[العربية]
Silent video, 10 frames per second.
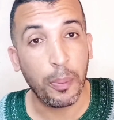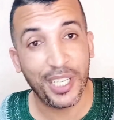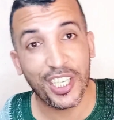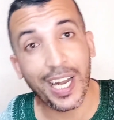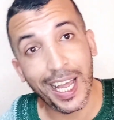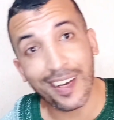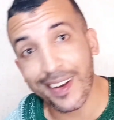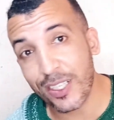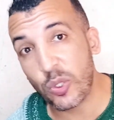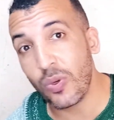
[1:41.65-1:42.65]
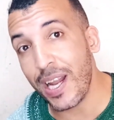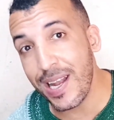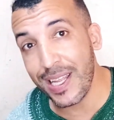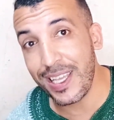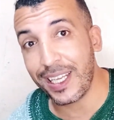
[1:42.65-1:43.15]
بشرع الرسول
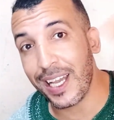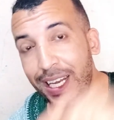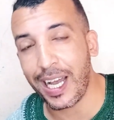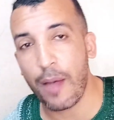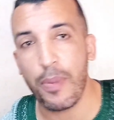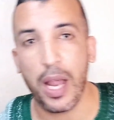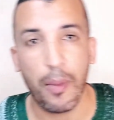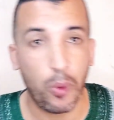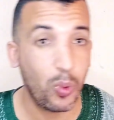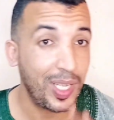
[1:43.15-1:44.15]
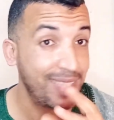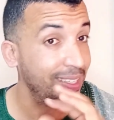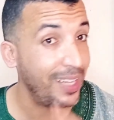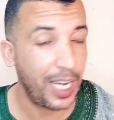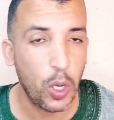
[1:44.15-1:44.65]
الذي كان قبله
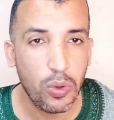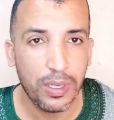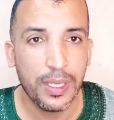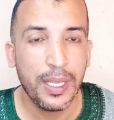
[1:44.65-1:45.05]
خلاصة القول